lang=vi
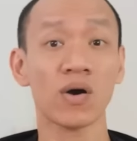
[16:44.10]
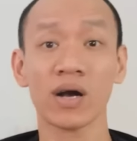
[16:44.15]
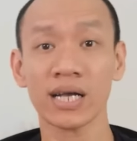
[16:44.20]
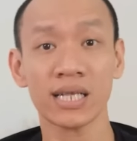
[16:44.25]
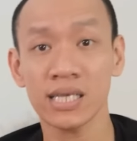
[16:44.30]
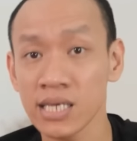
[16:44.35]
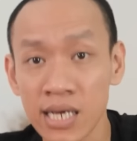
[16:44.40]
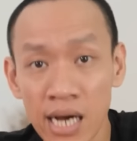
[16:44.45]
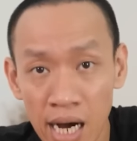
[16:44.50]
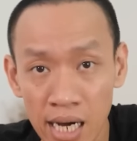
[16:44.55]
có
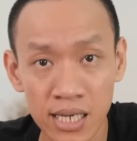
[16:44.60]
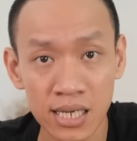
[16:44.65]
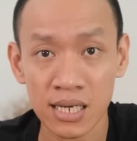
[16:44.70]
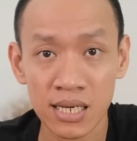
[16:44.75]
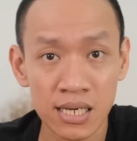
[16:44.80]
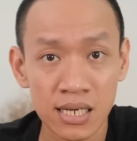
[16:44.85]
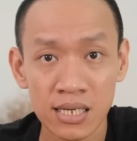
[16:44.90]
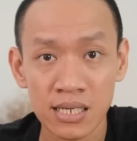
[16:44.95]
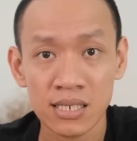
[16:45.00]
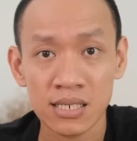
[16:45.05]
cái gì hết.
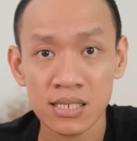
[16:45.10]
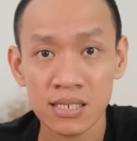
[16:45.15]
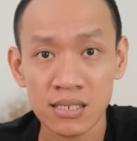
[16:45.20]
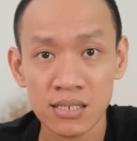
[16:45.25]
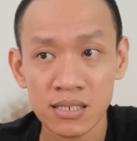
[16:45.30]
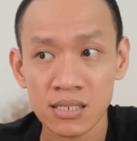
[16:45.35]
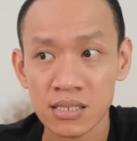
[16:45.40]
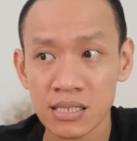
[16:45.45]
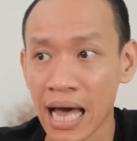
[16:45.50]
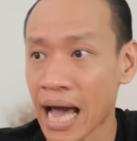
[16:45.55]

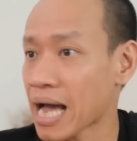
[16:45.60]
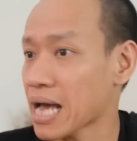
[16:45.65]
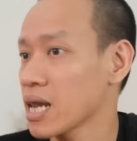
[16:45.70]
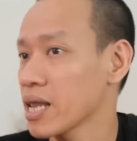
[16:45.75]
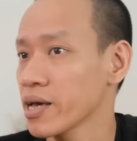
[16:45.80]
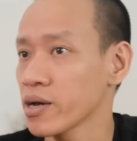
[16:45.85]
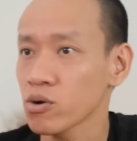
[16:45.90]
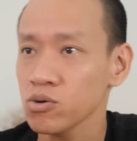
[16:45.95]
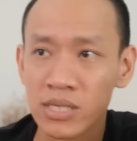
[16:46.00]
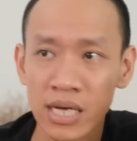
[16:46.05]
Tài
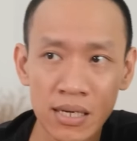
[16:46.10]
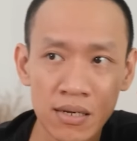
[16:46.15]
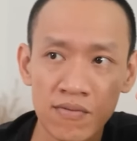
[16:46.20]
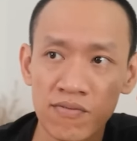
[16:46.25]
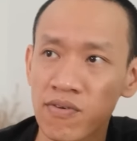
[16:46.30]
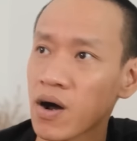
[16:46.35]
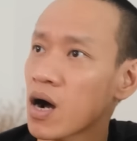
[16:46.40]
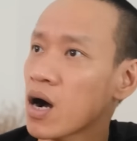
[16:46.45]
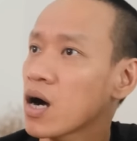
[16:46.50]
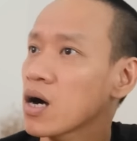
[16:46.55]
liệu, sách
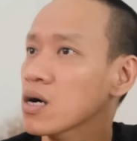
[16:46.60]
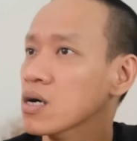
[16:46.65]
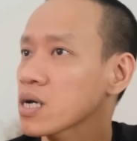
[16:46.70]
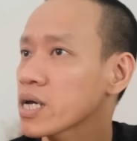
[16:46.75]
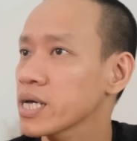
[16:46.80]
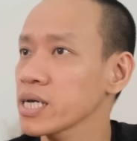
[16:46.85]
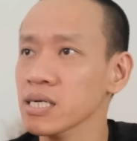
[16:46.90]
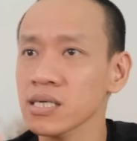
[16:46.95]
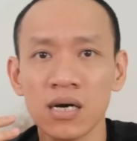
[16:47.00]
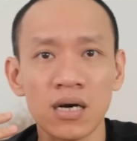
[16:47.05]
vở,
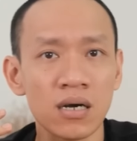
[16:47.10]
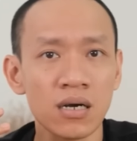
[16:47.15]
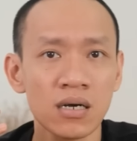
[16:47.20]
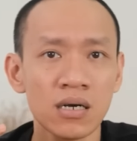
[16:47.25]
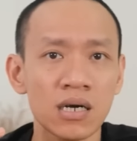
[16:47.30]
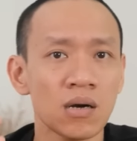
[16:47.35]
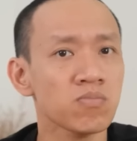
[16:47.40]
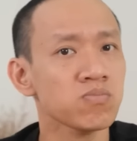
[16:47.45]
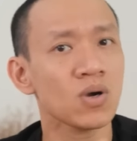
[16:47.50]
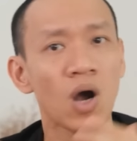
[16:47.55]
kiến thức
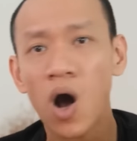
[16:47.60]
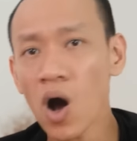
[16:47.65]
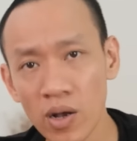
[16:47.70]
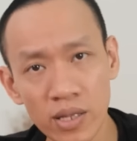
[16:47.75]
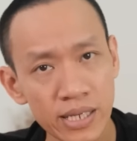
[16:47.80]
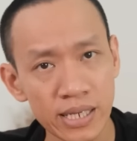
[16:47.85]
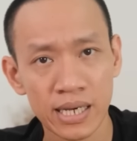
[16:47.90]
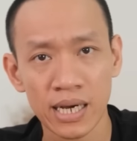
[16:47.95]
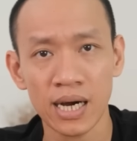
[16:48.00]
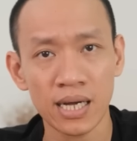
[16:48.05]
không
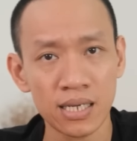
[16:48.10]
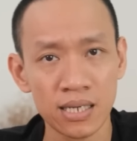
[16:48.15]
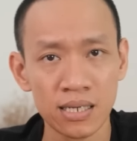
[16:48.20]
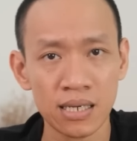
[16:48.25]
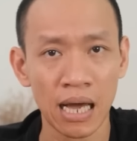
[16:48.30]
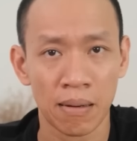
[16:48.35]
có gì hết,